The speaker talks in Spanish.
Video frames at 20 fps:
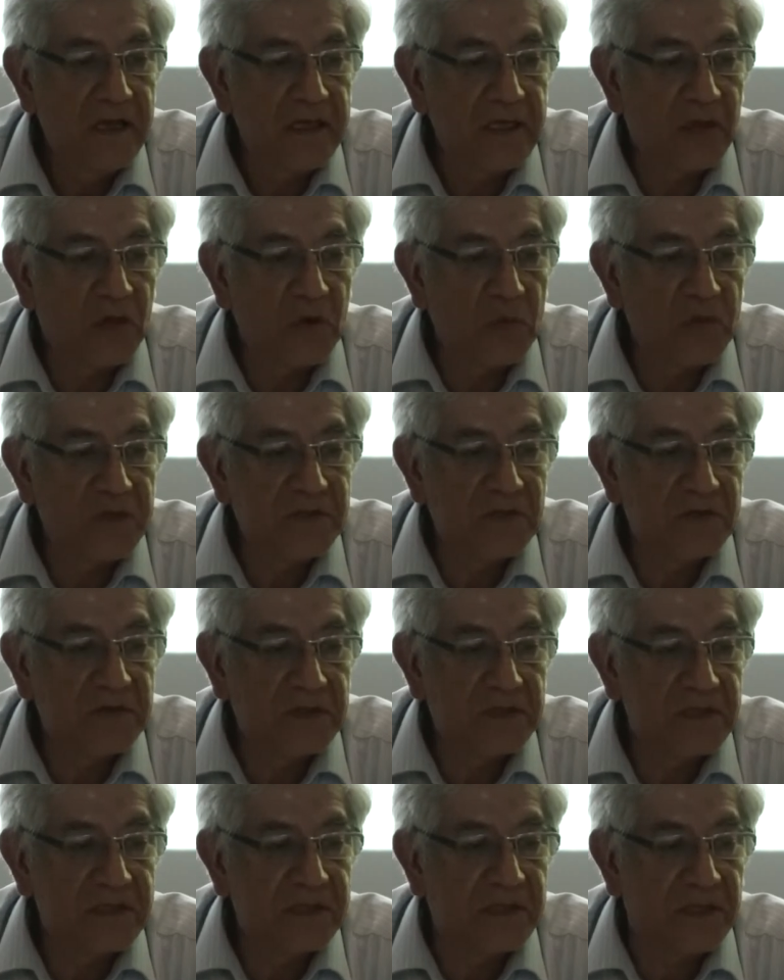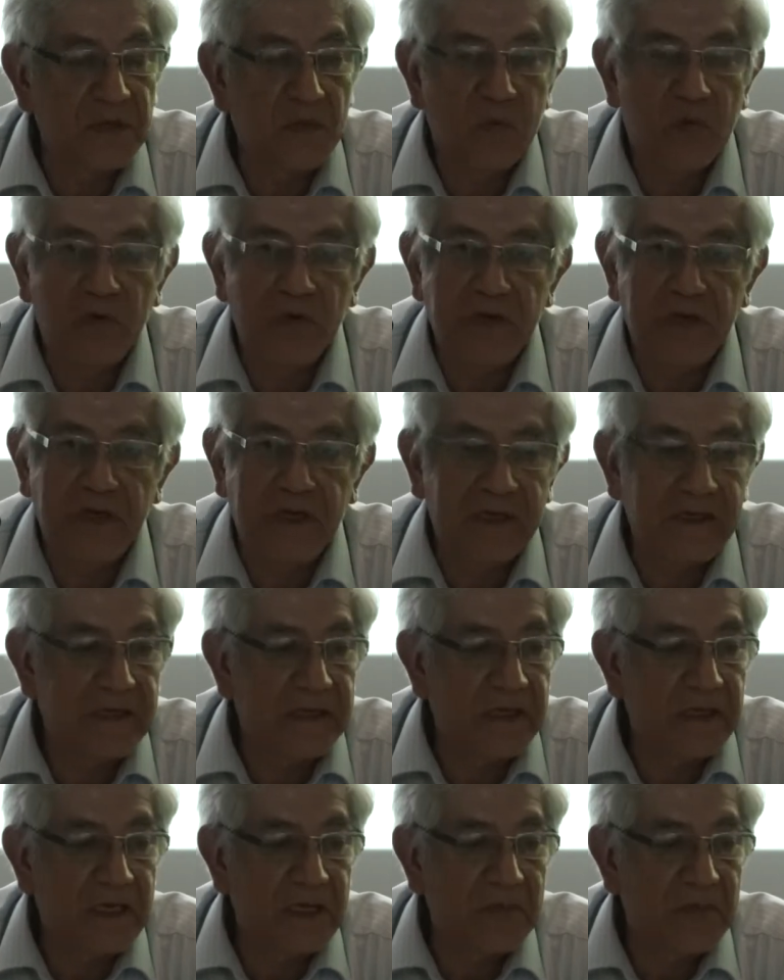y cómo esto se distribuye y
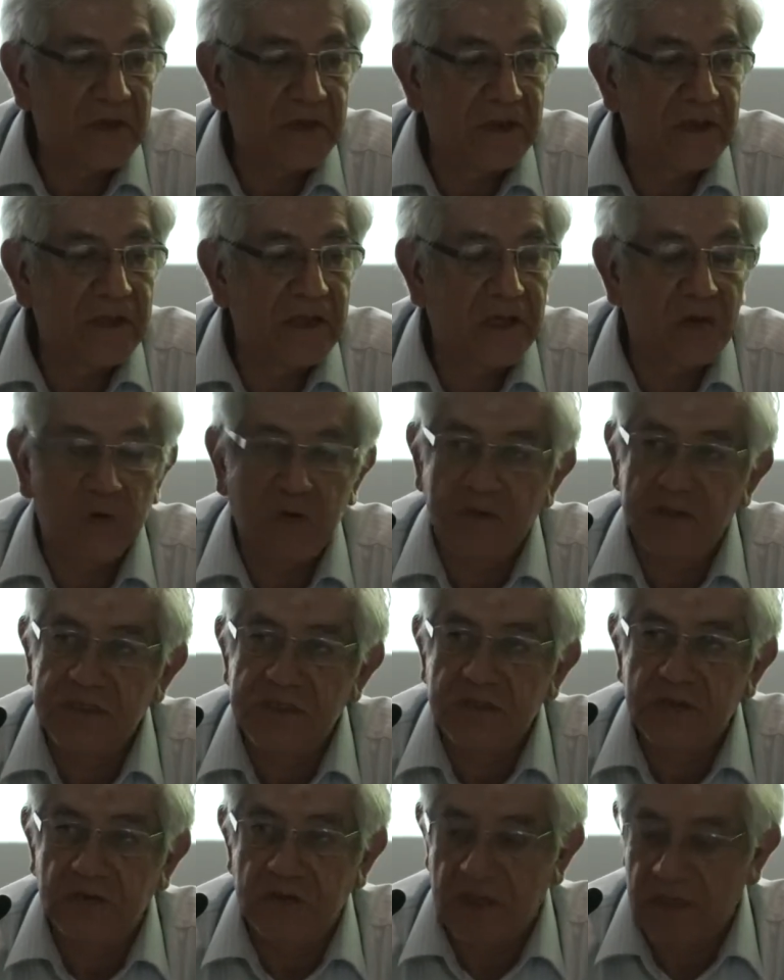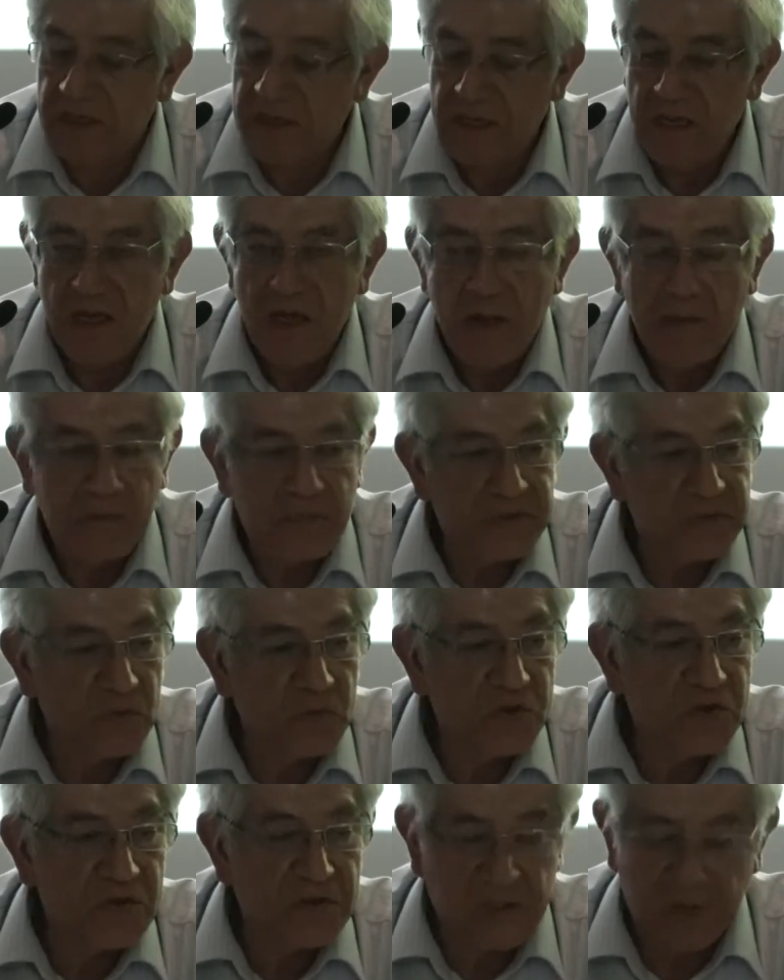en qué medida condiciona pues
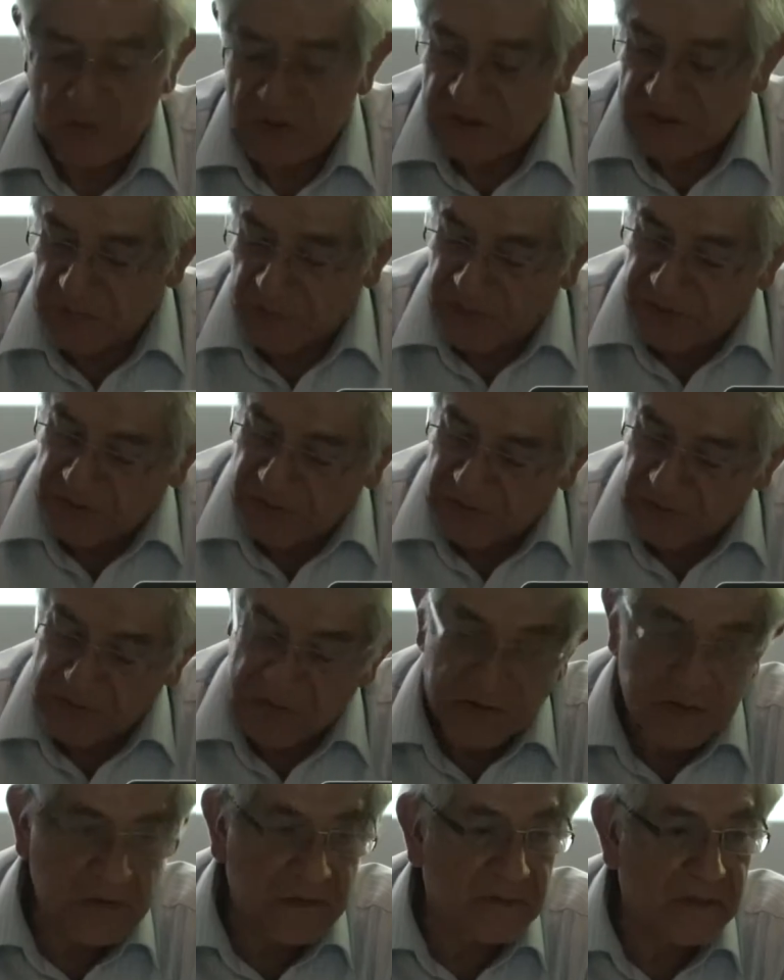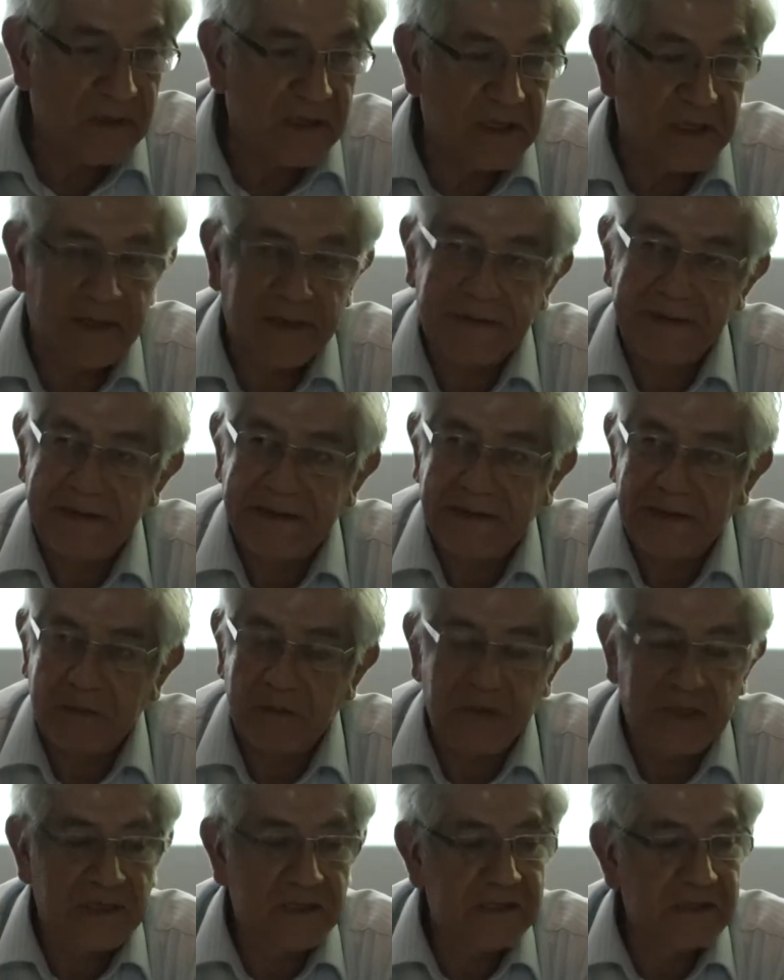muchos de los aspectos del eh,
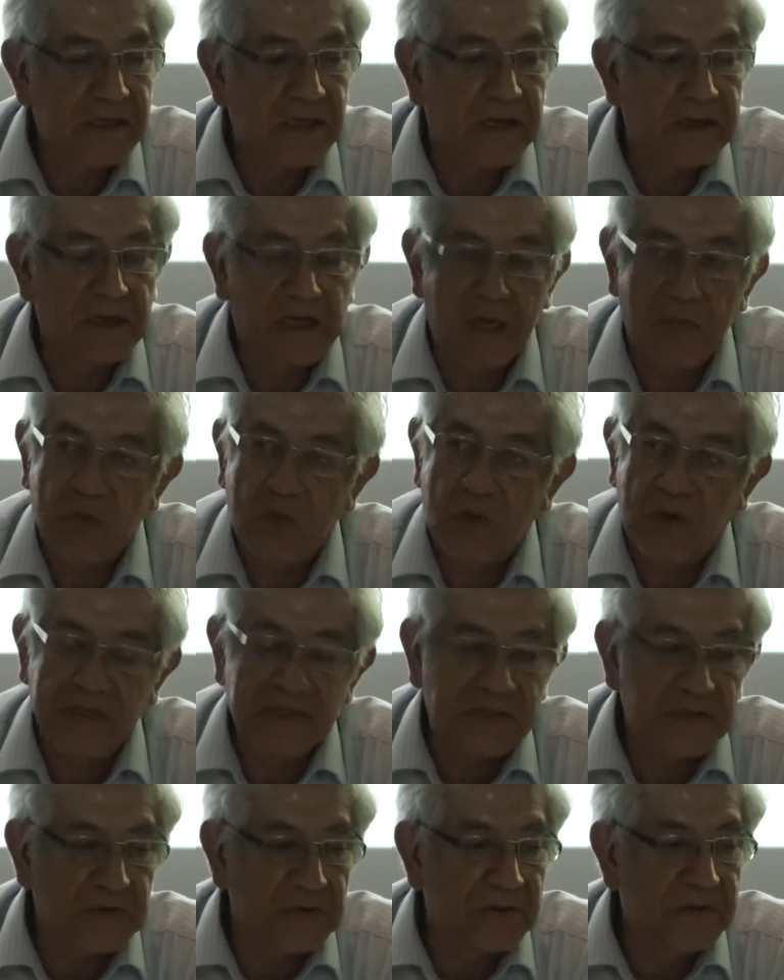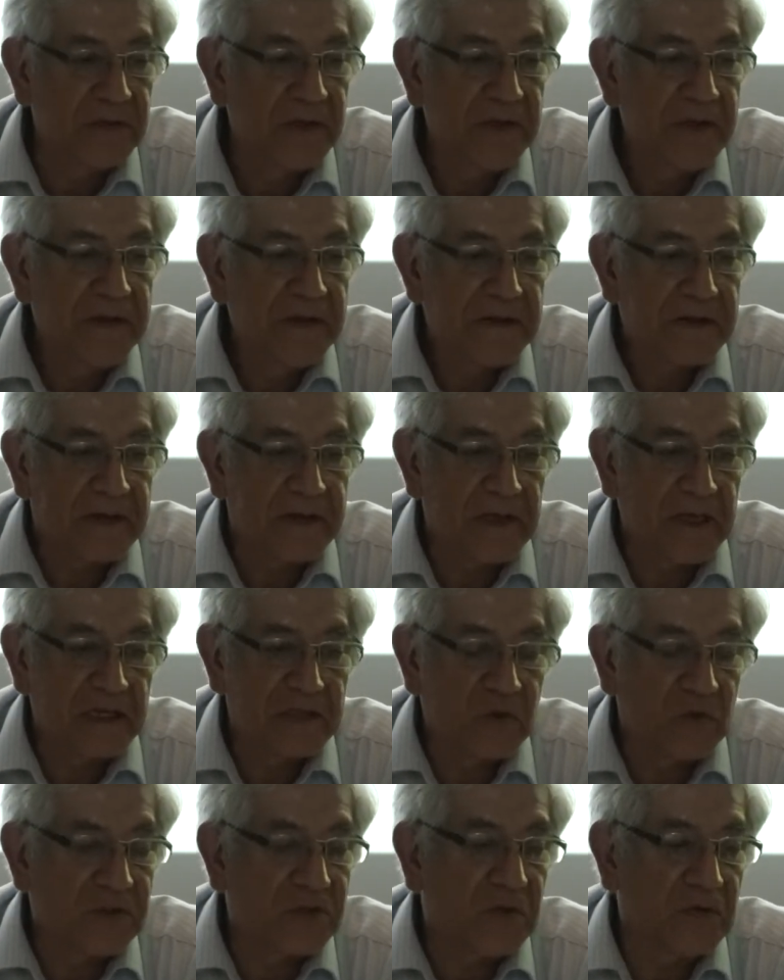bienestar de la población y de las
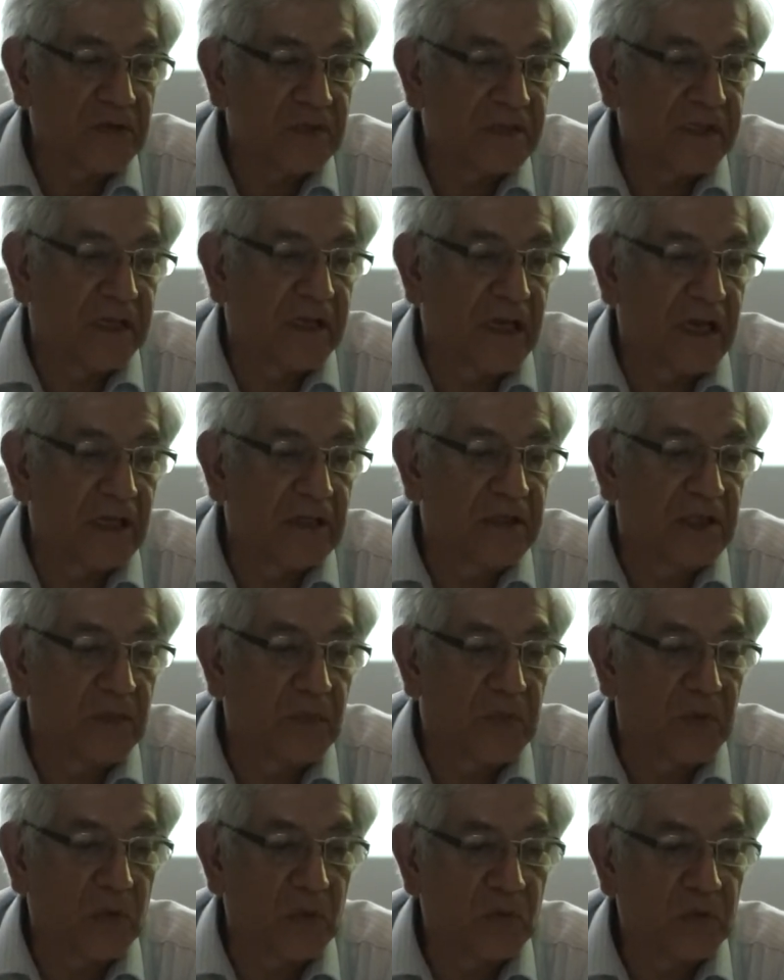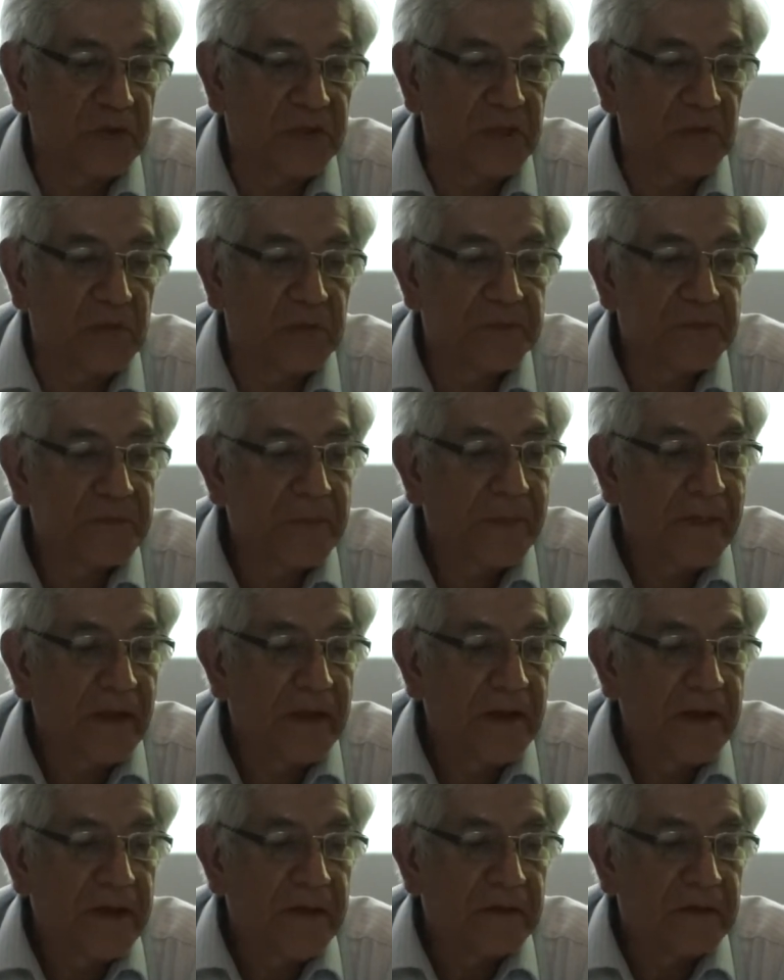cuestiones de carácter productivo.
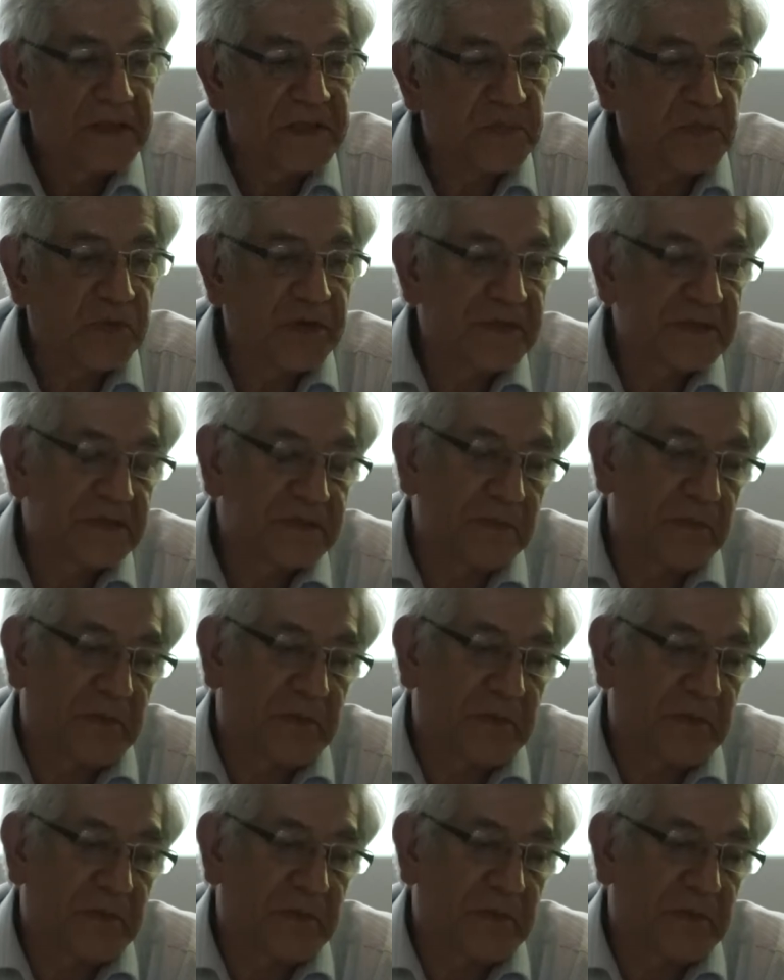Después